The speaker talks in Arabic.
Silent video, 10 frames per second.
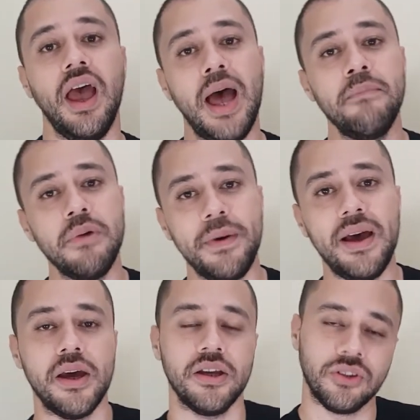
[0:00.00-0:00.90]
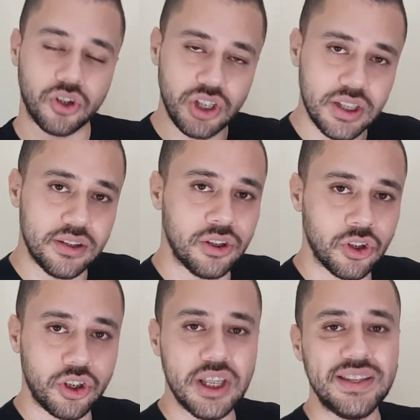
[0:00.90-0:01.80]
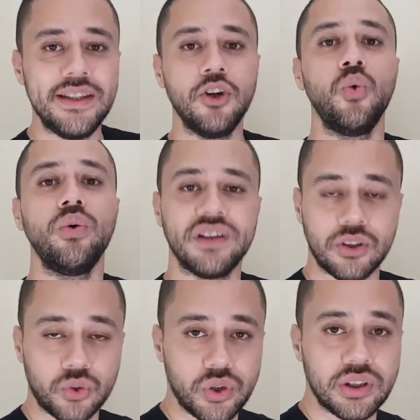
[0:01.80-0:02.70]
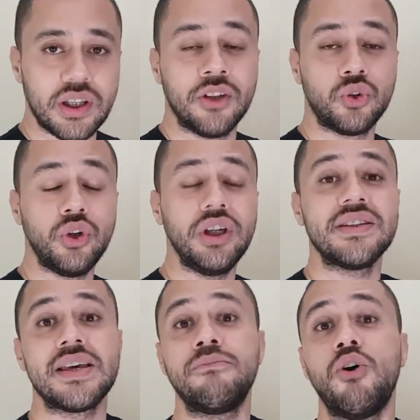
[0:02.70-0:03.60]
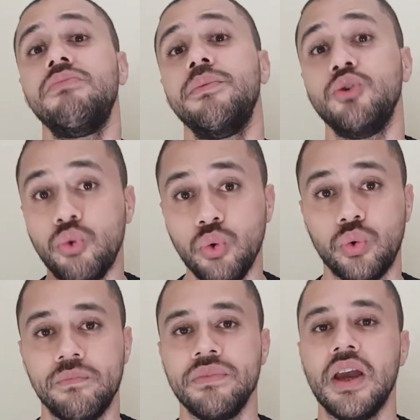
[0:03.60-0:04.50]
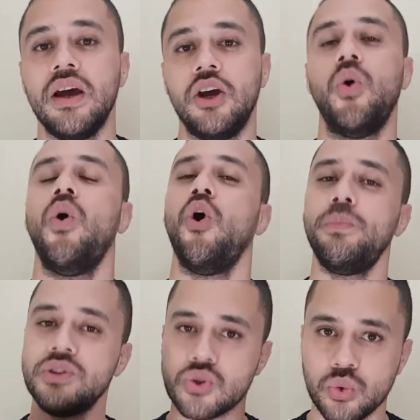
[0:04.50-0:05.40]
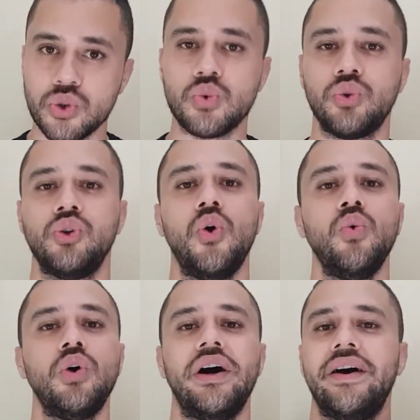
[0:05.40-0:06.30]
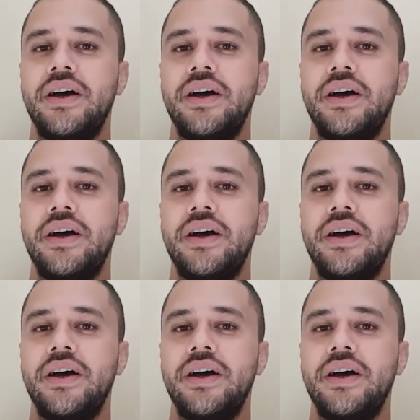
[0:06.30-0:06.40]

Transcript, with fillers: اما بقى النقيض النقيض ده اللي هو في الاندرويد الاندرويد زي ما هم بيقولوا اللي هو اوبن سورس وان هو